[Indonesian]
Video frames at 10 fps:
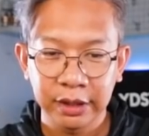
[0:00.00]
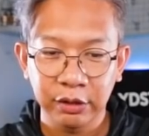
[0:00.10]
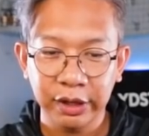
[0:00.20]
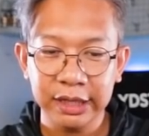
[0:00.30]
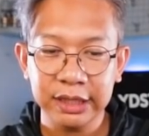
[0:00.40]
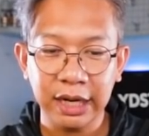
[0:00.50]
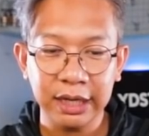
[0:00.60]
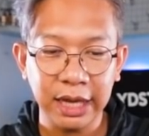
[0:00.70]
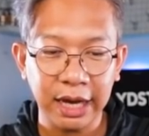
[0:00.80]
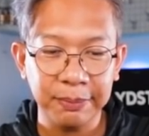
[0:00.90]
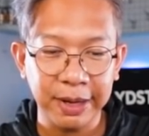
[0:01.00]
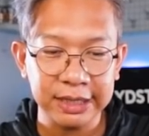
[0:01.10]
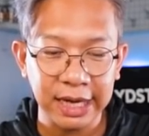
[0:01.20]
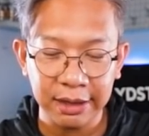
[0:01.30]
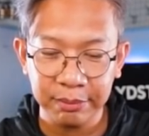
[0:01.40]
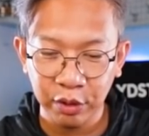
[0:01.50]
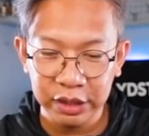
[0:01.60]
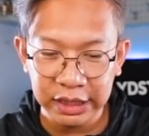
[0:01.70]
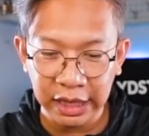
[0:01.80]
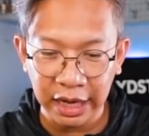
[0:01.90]
Oke, sekarang kita akan pasang
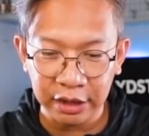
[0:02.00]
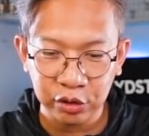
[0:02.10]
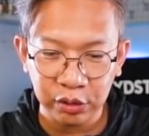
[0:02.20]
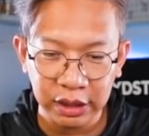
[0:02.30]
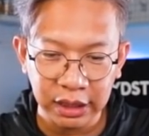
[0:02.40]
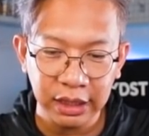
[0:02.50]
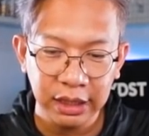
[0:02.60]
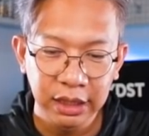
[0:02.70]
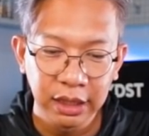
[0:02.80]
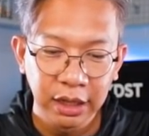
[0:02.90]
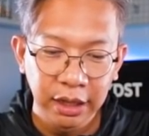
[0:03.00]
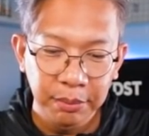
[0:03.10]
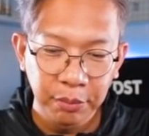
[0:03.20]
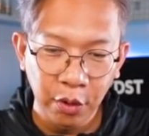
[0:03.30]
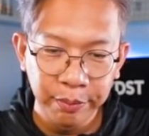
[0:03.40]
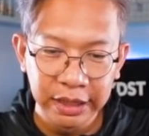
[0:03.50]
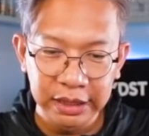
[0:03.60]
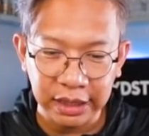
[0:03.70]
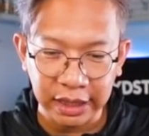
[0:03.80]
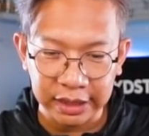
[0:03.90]
bodinya langsung ke mobilnya